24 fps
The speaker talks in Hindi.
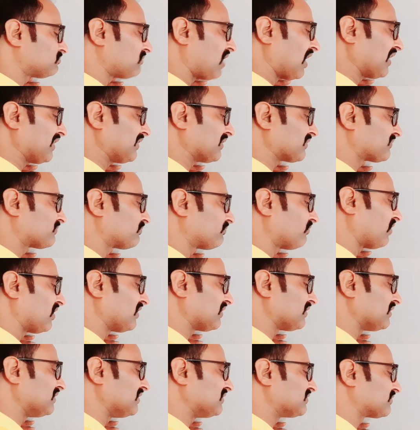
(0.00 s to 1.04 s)
माइनस वन
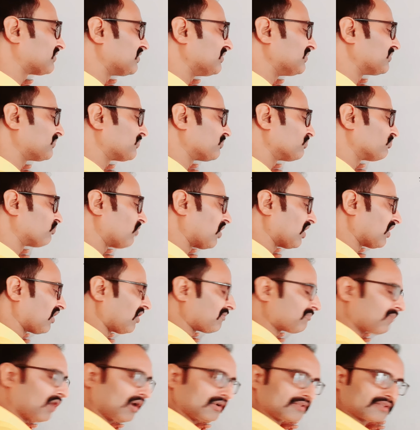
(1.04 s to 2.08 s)
इजकल टू वन
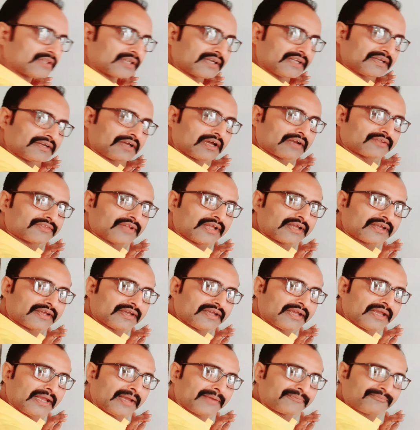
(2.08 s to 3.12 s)
अपॉन थ्री कर
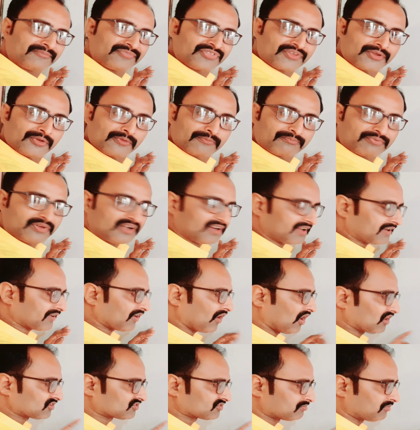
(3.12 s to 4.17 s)
देंगे फिर
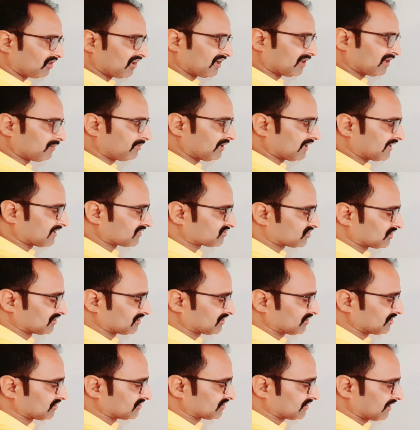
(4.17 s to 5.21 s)
क्रॉस मल्टीप्लिकेशन
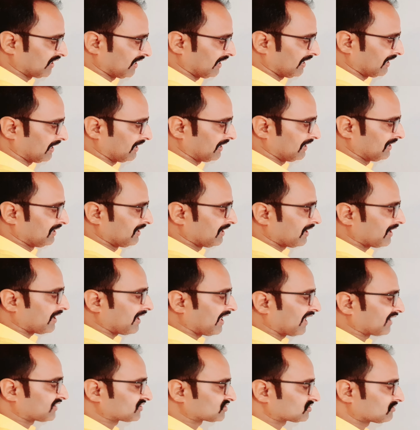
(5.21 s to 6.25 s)
कीजिए
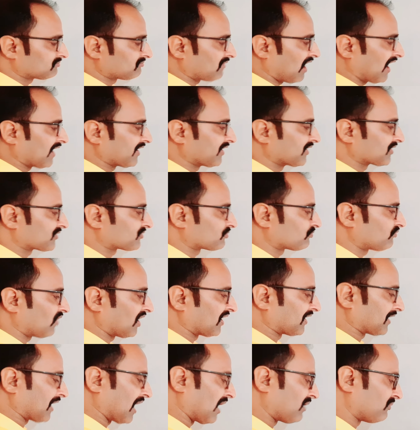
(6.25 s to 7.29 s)
x माइनस
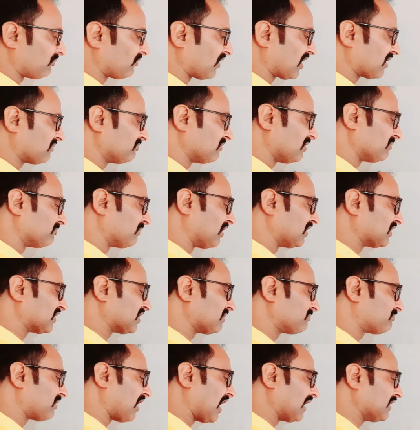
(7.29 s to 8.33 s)
वन का वन में
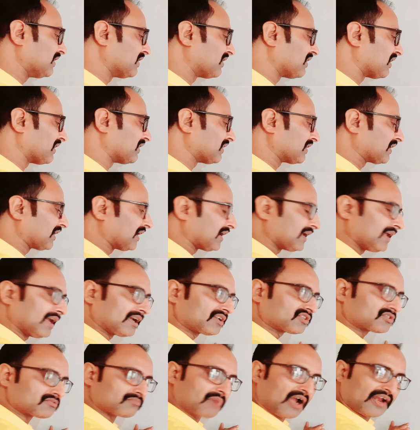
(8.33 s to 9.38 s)
मल्टीप्लाई करेंगे
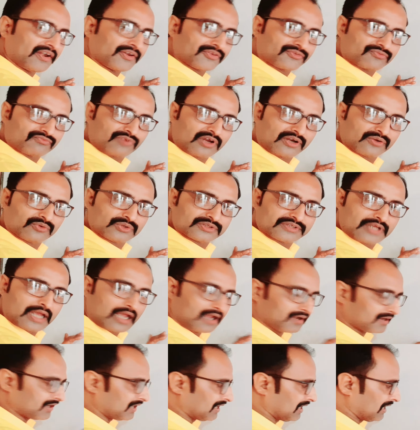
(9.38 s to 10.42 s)
x माइनस वन हो
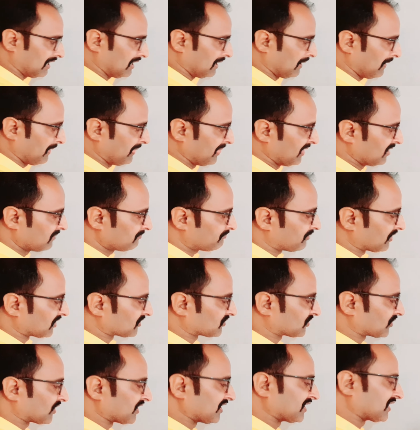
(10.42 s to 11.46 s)
जाएगा
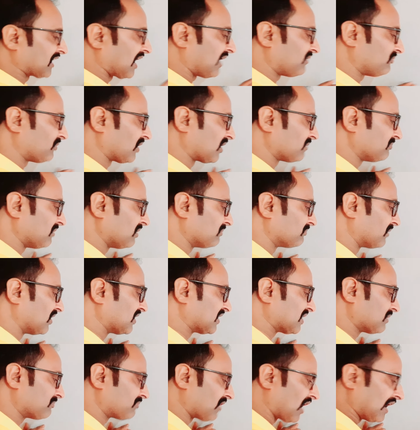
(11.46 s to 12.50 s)
फिर थ्री का वन में
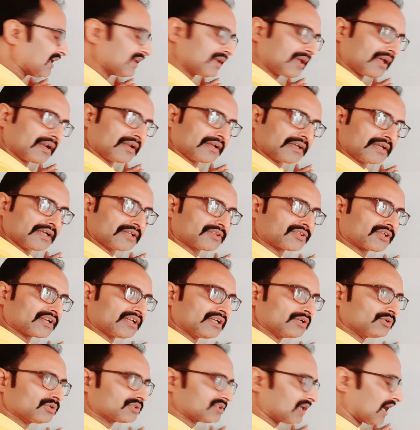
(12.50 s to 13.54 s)
मल्टीप्लाई करेंगे
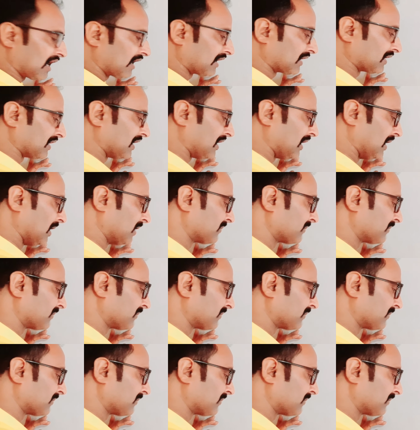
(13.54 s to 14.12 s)
थ्री हो जाएगा